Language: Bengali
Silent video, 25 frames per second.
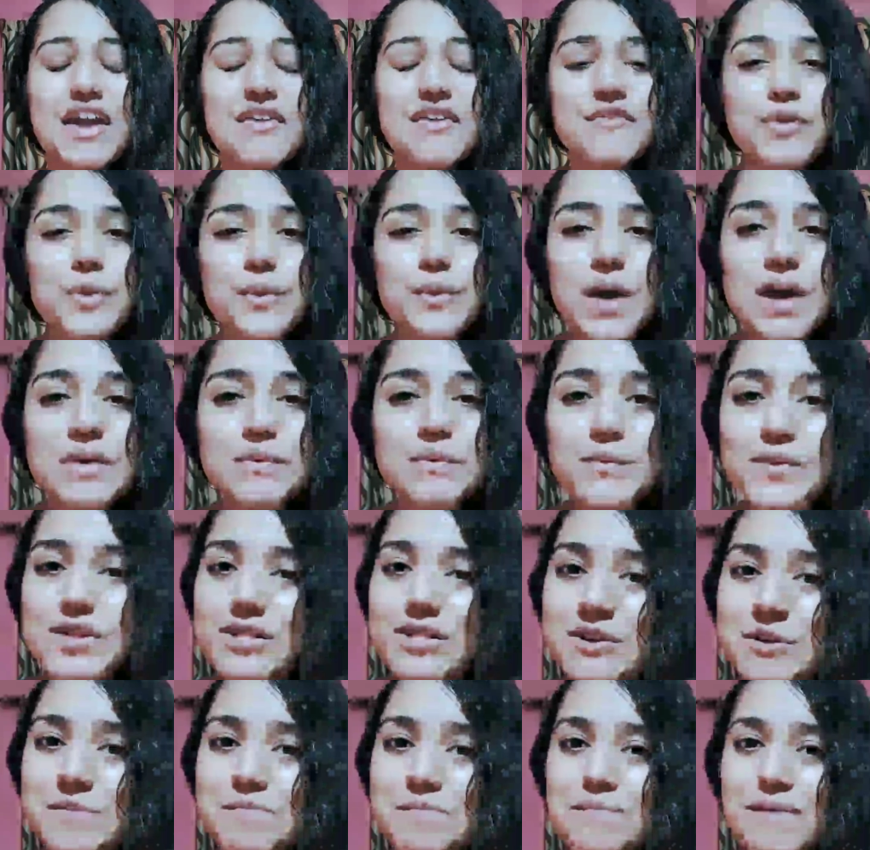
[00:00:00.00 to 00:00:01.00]
এভরিওয়ান
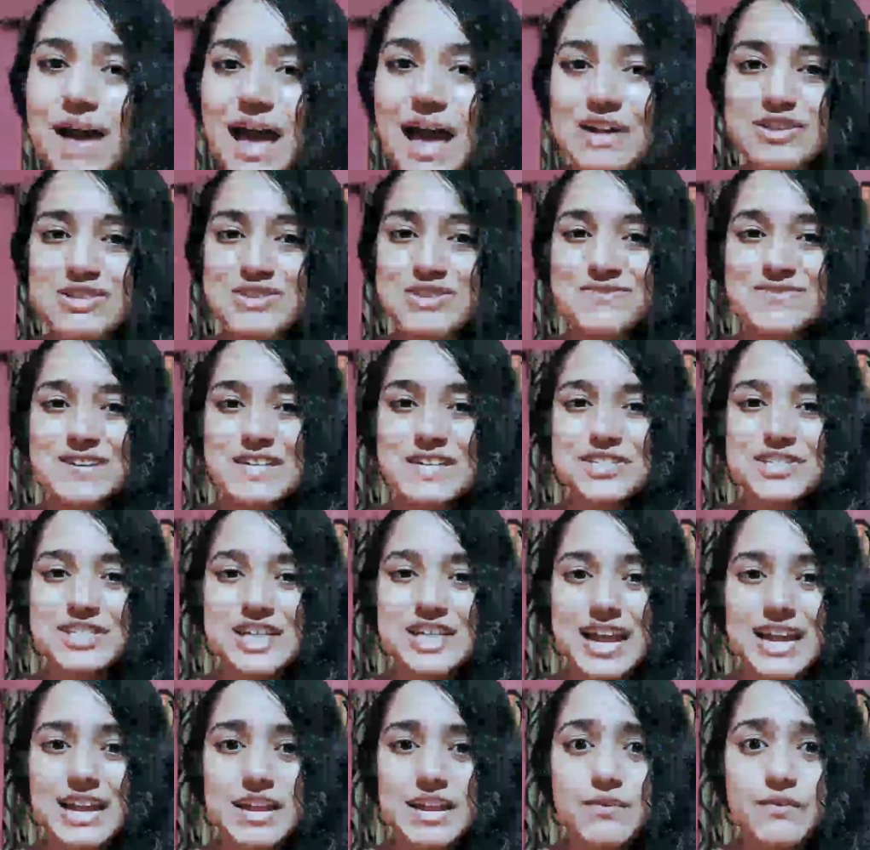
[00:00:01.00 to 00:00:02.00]
ওয়েলকাম ব্যাক টু মাই
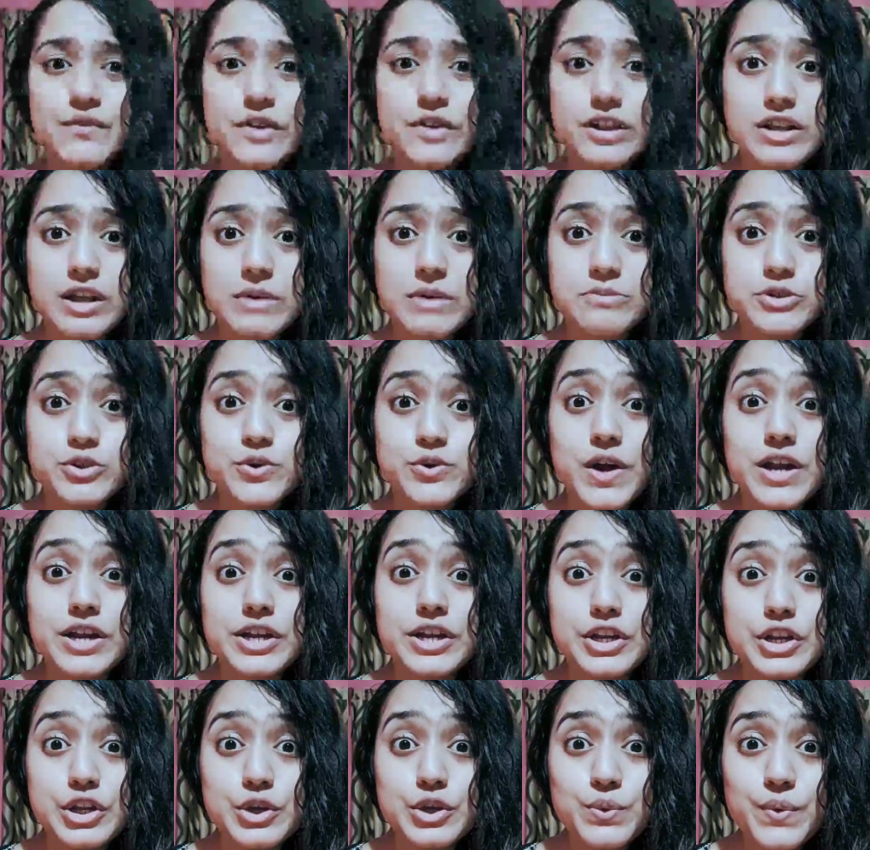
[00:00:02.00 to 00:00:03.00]
চ্যানেল ওয়েলকাম টু to
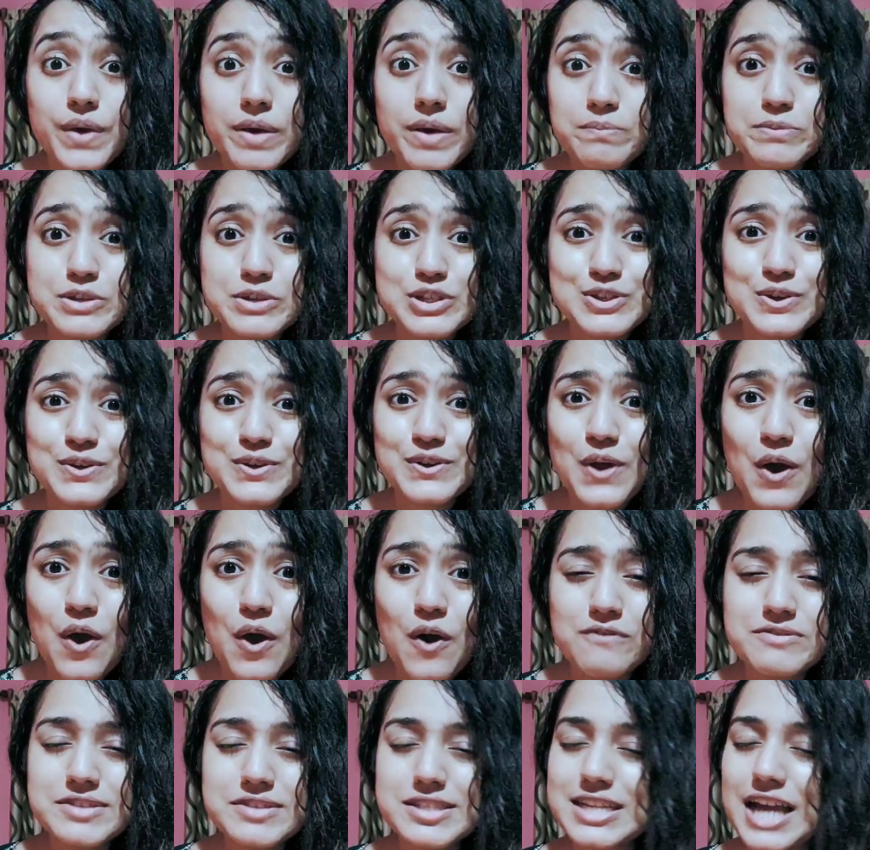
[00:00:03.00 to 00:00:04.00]
নিউ এপিসোড
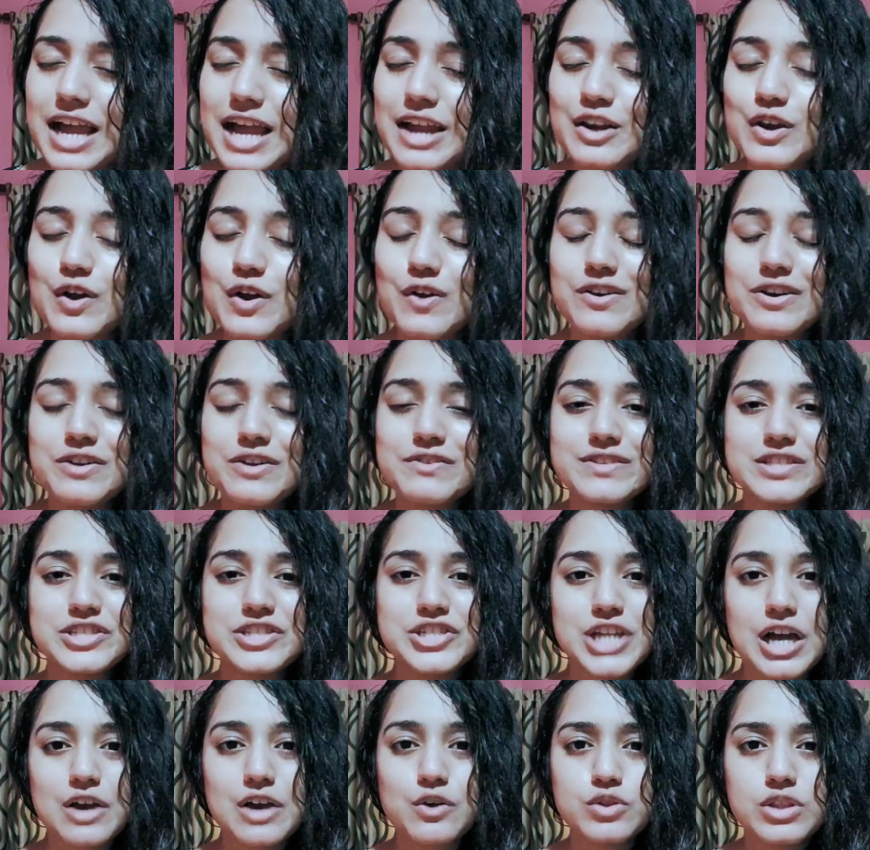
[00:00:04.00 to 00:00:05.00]
অফ স্টাইল কর্নার উইথ
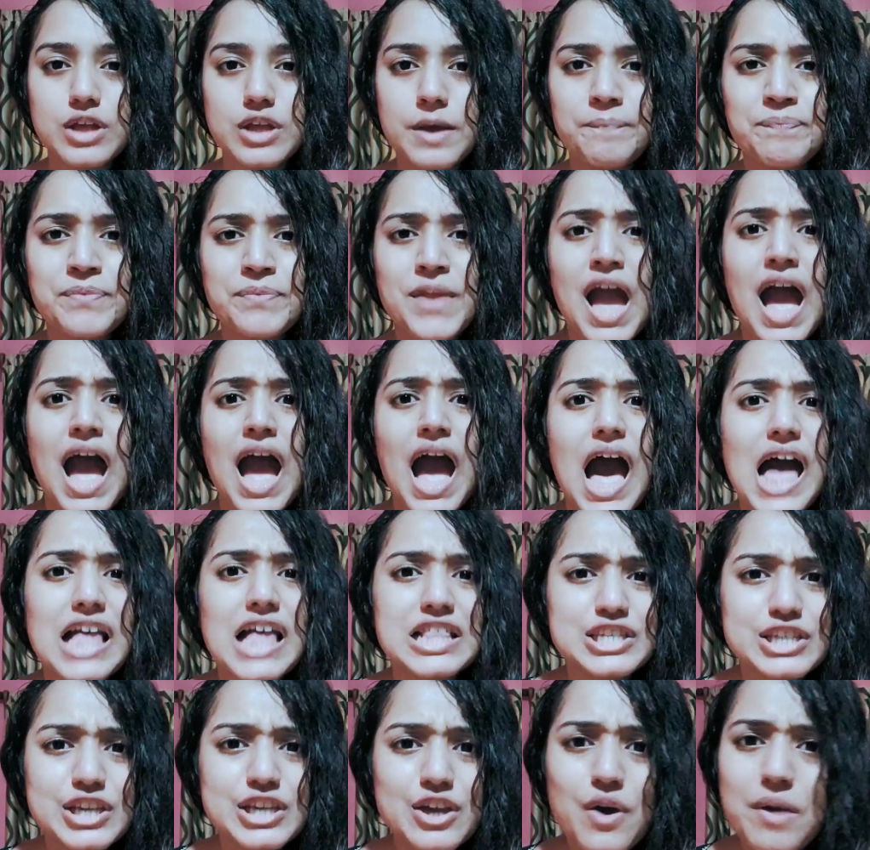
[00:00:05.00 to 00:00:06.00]
স্বাগতা
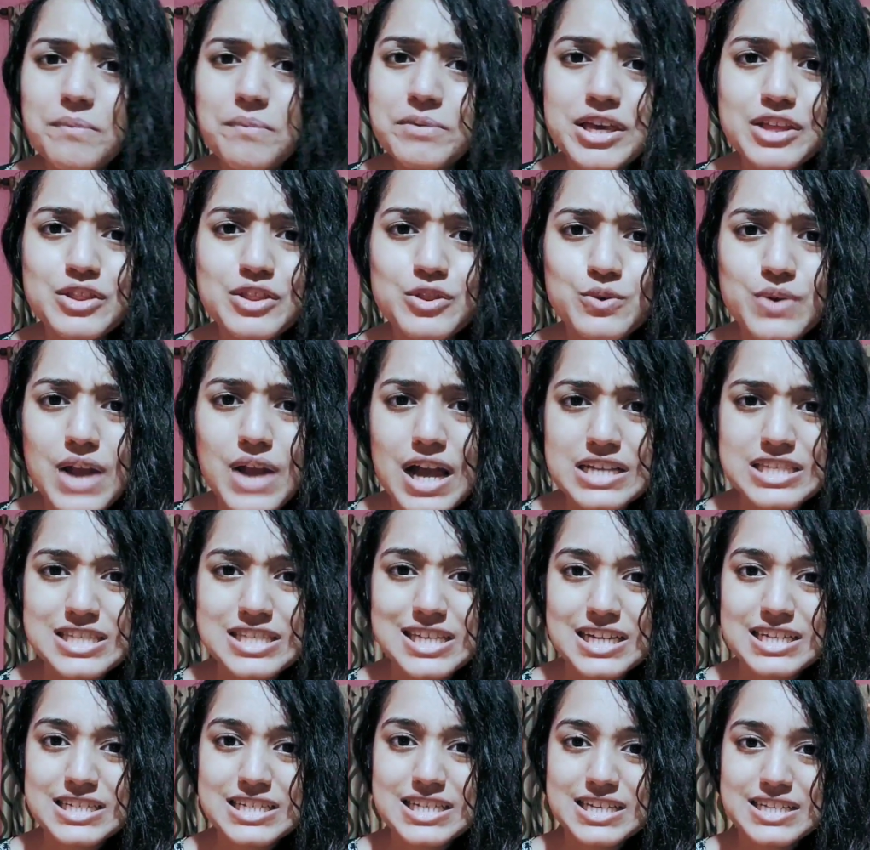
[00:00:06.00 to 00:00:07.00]
আজকেও আমি কিন্তু
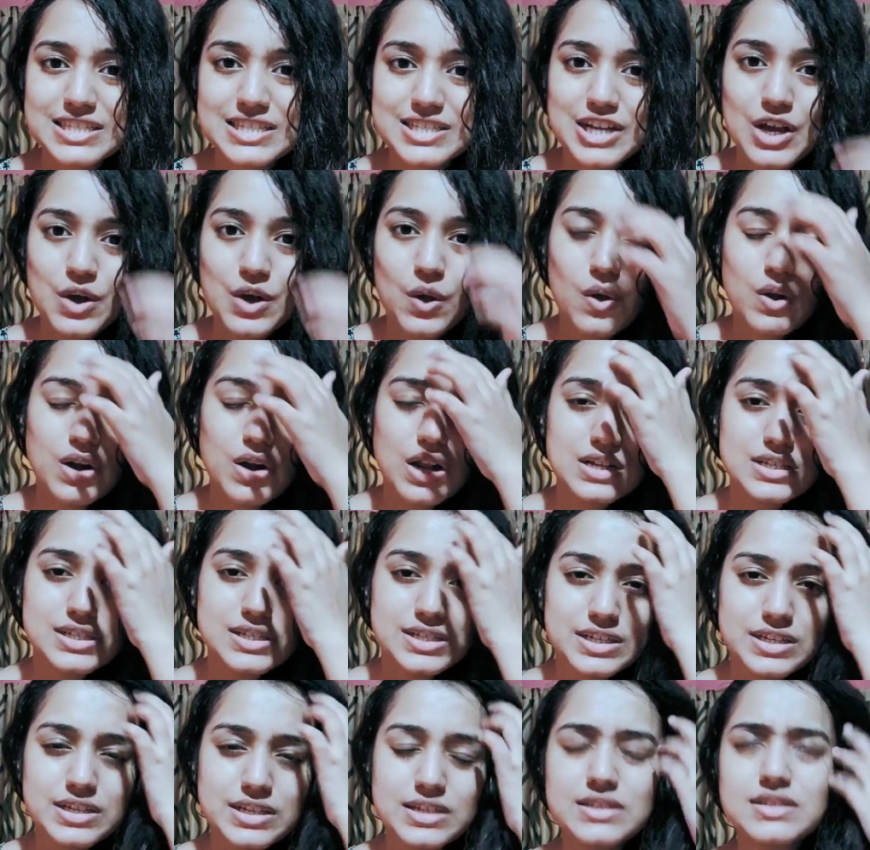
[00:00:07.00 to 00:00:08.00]
রাখছি একটা এক্সট্রা কর্নার
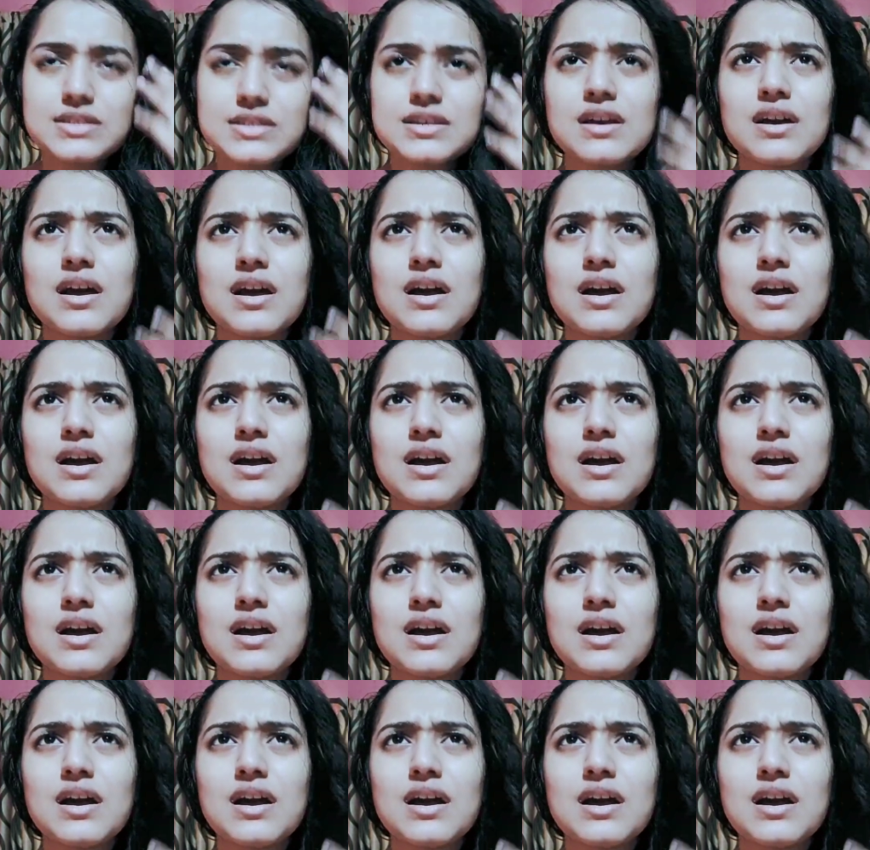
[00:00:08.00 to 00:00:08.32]
সিরিজ